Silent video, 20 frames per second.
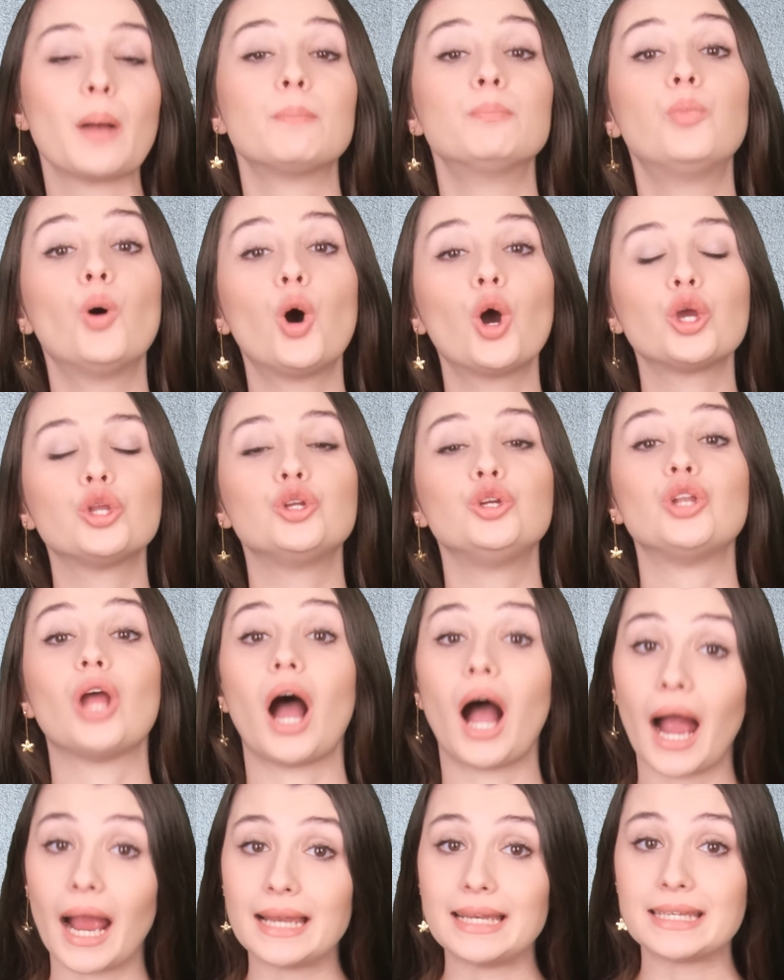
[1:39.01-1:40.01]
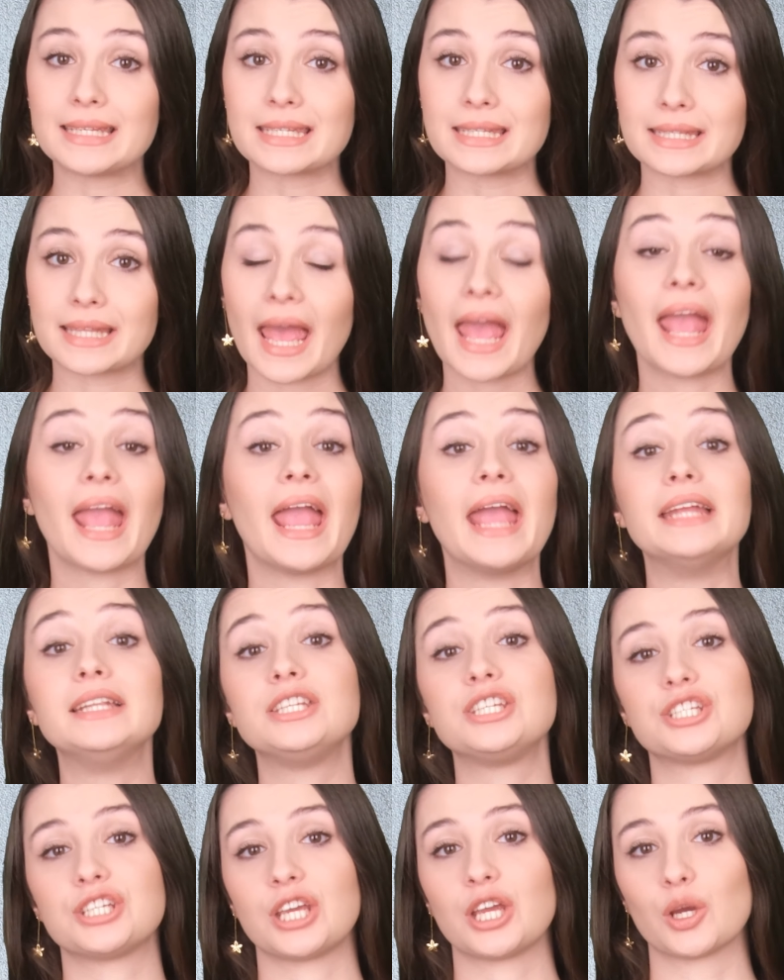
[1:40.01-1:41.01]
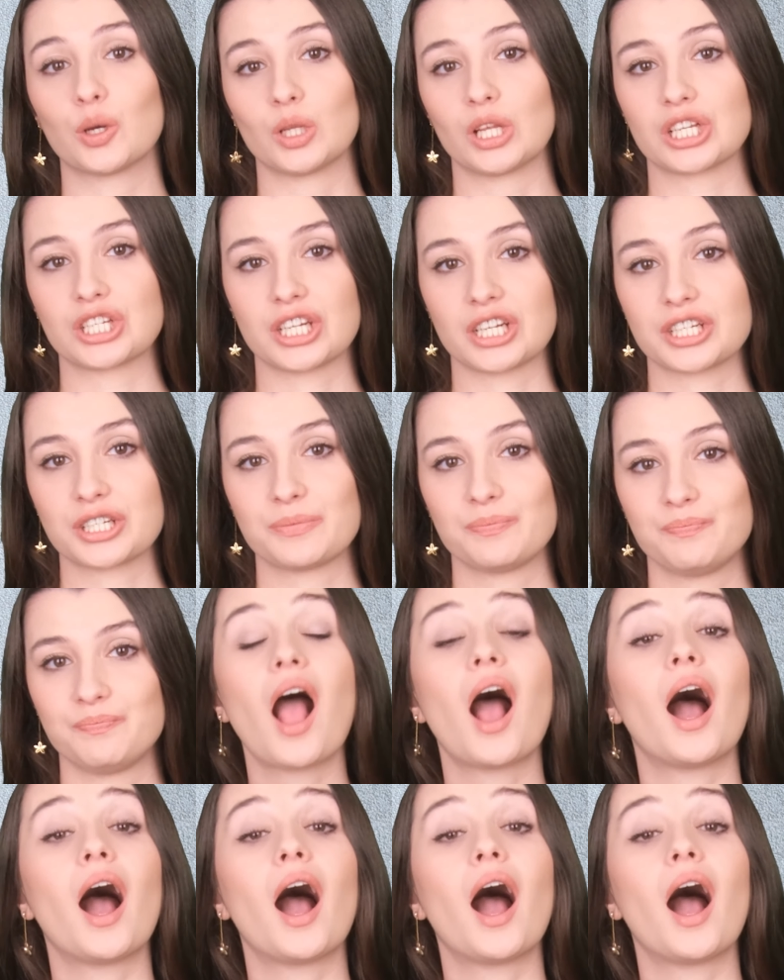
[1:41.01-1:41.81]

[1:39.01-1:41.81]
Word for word: bu oyunuyla ailesinde endişeye yol açar.